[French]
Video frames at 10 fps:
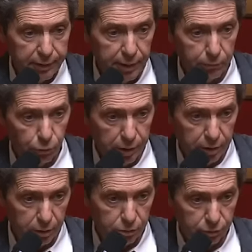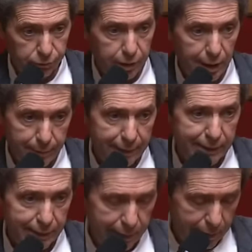Néanmoins, je veux quand même
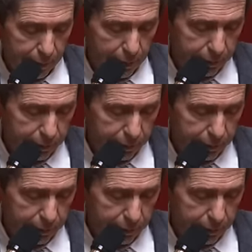attirer